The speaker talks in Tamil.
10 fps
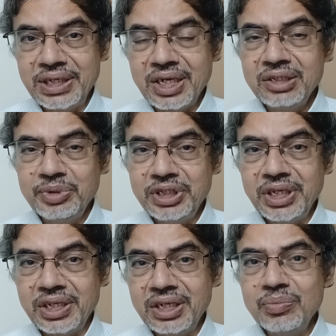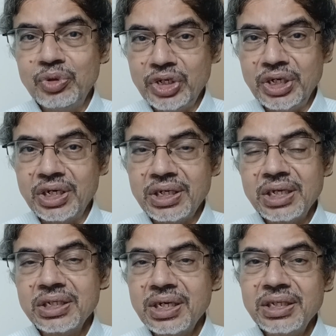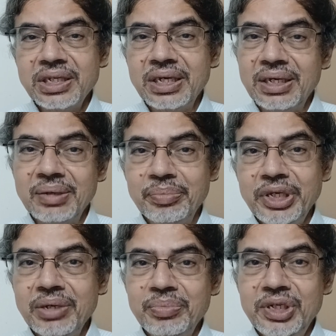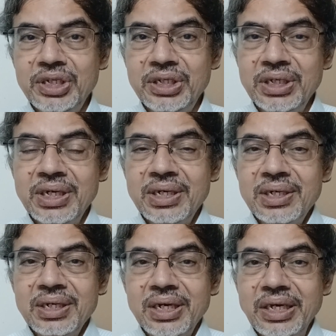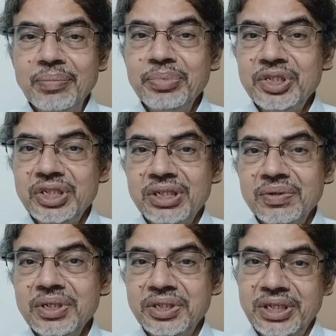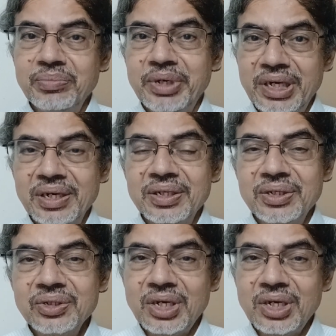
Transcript: ஜனாதிபதி தேர்தலில் போட்டிடுறார் அதனால் இந்த பிஏபி எம்பி சீட்டை வந்து ரிசைன் பண்ணிட்டார் ஸோ